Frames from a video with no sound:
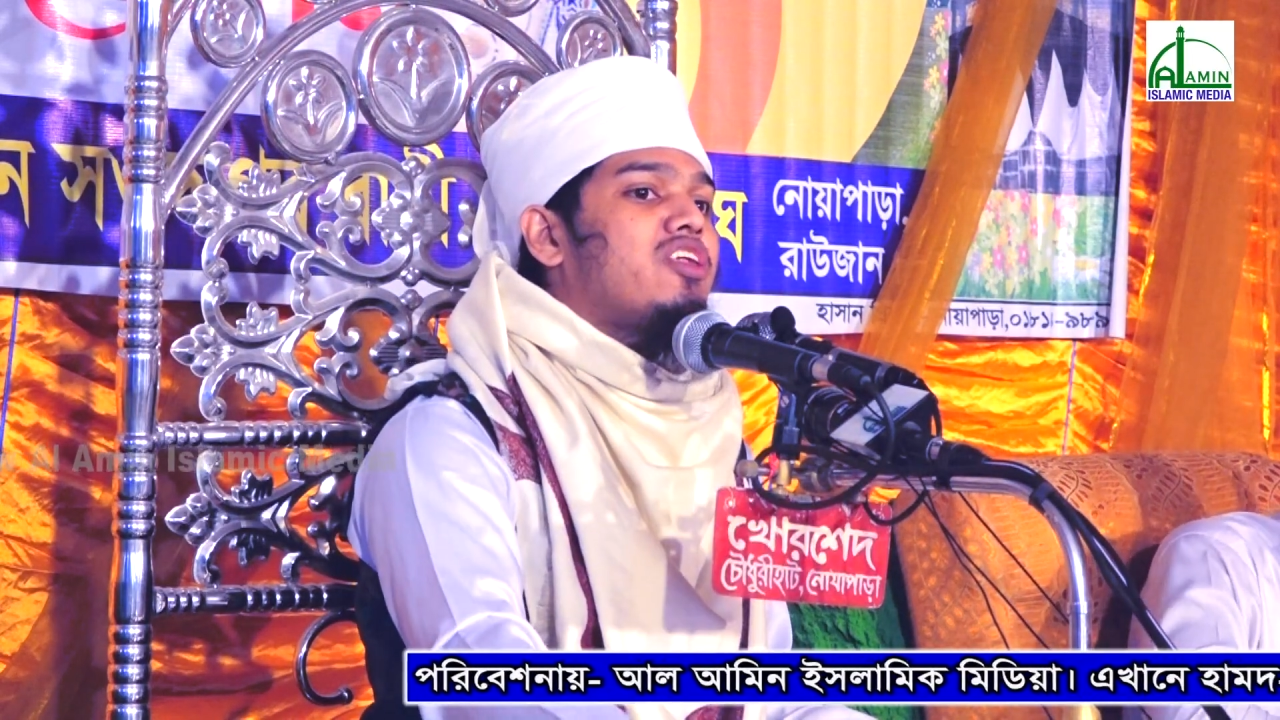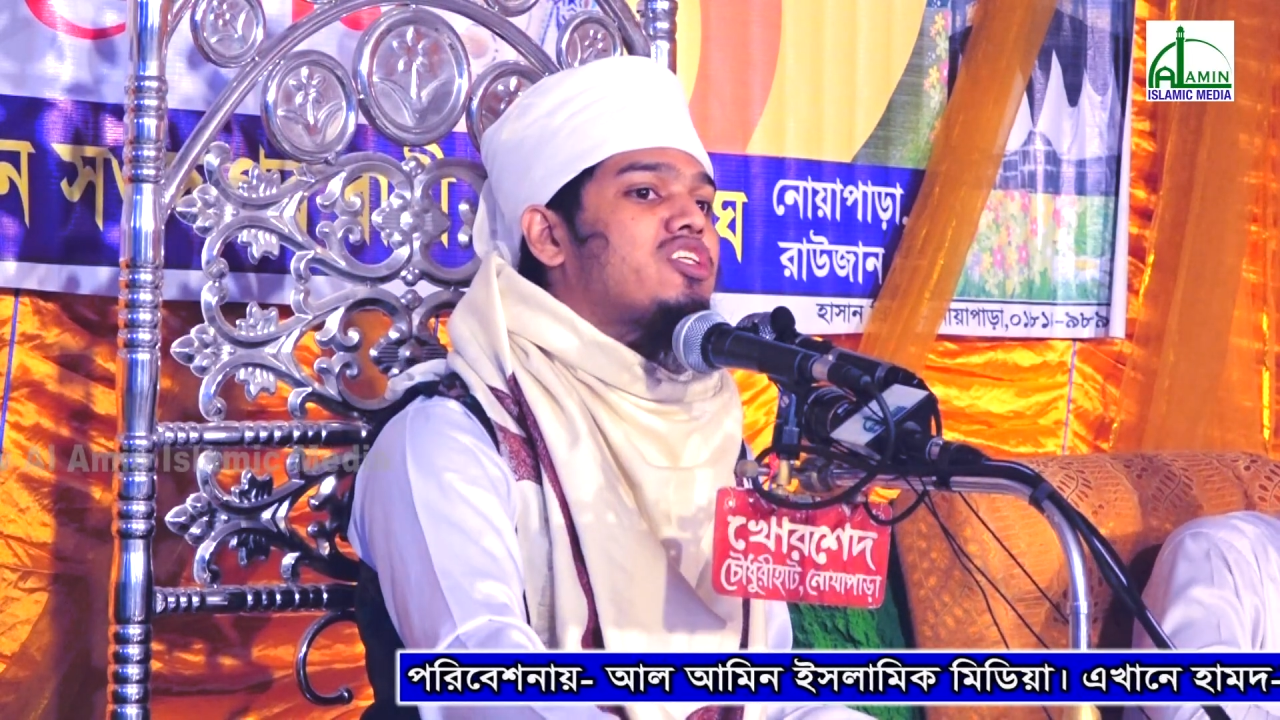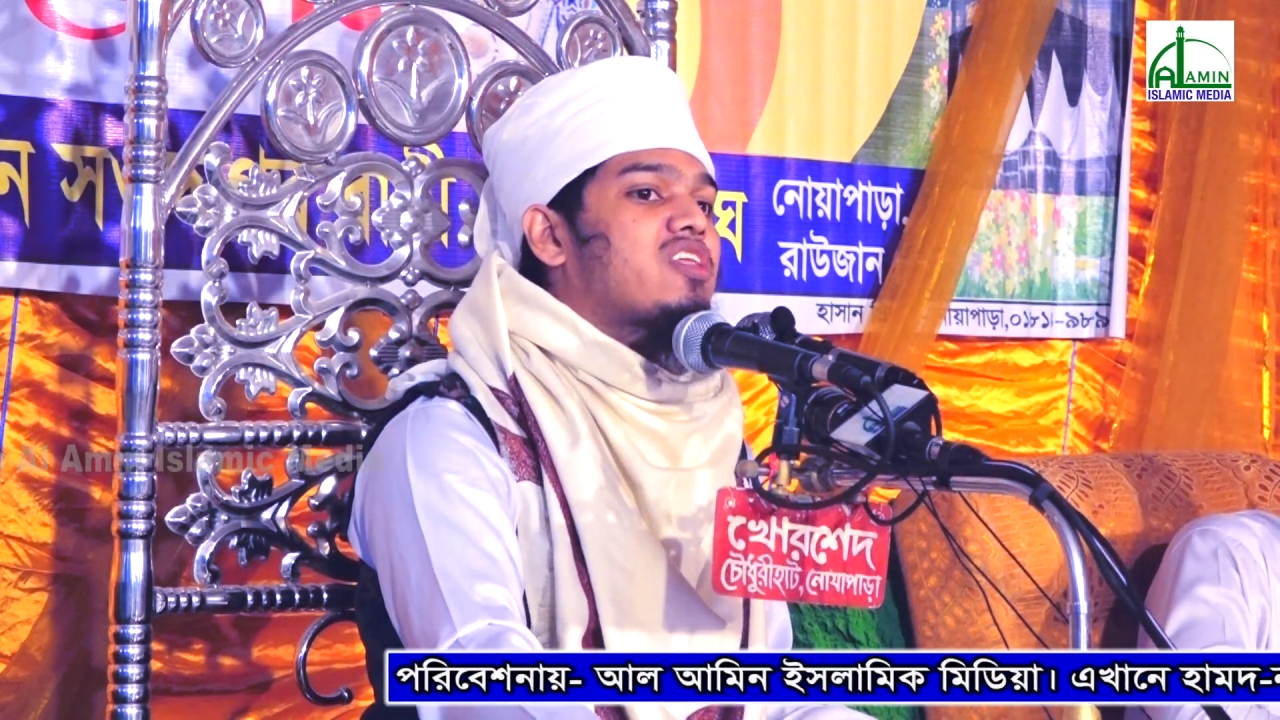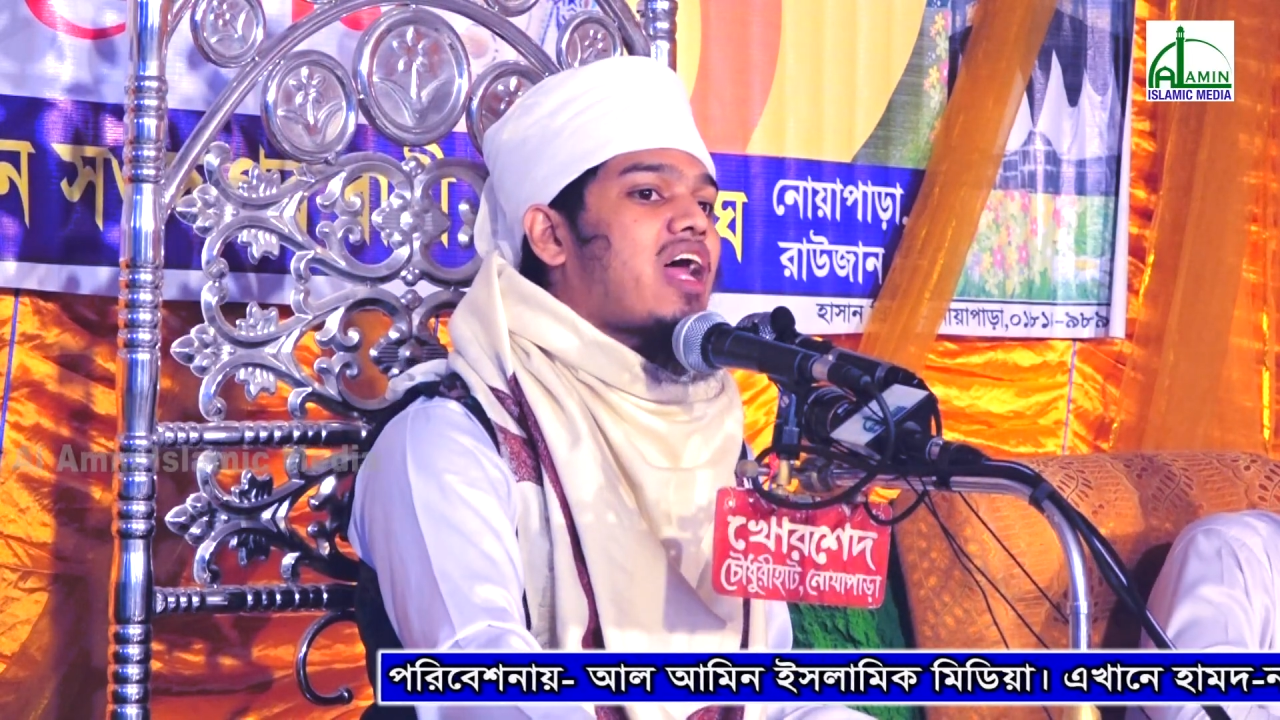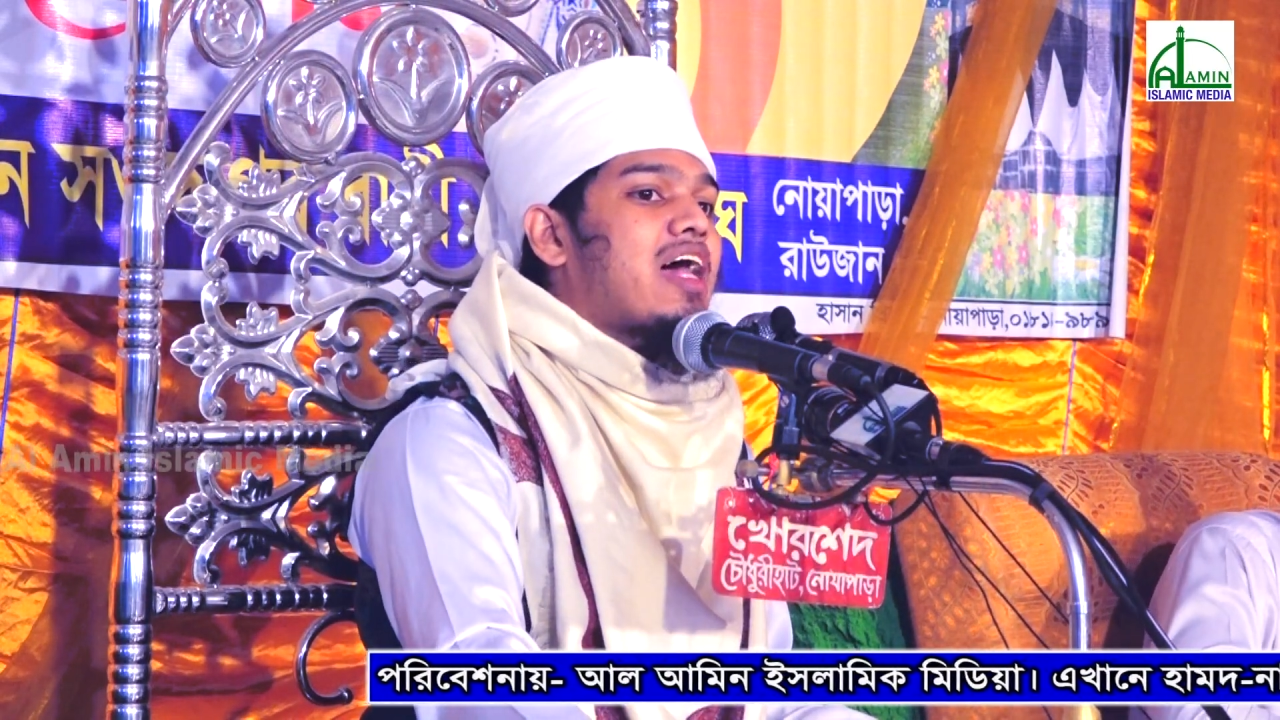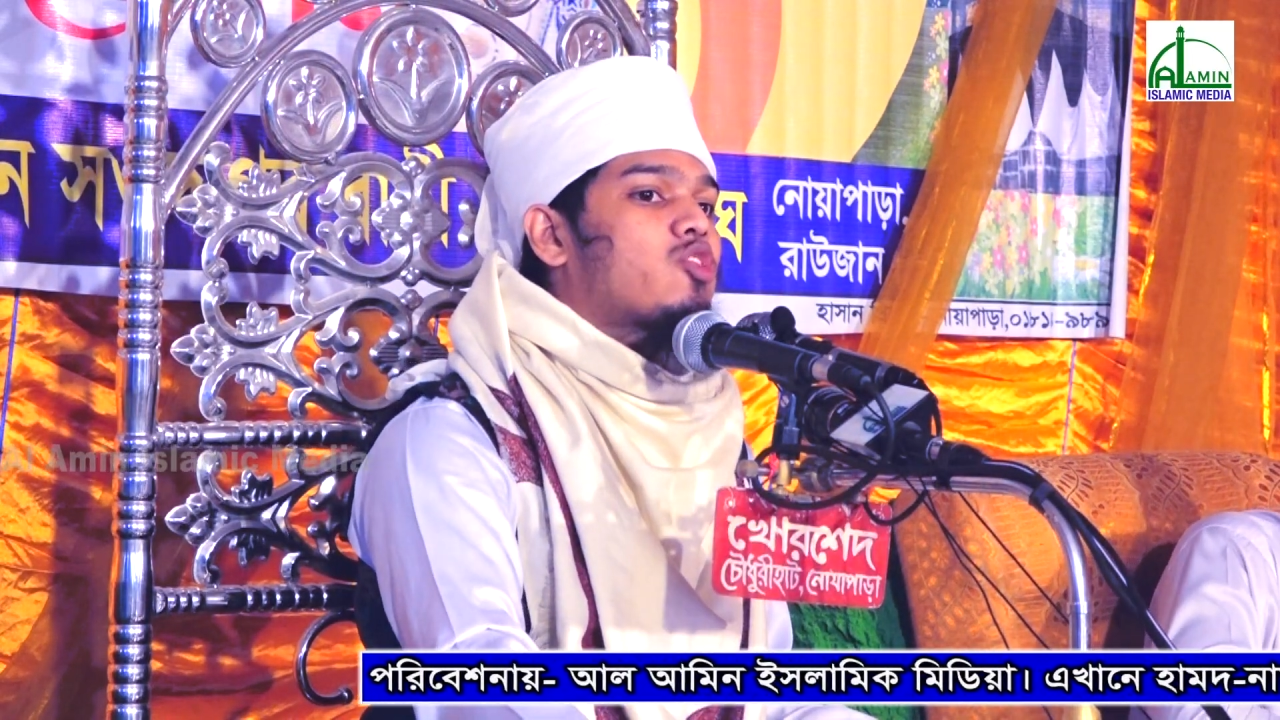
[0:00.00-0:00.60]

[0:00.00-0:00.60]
নিজেদের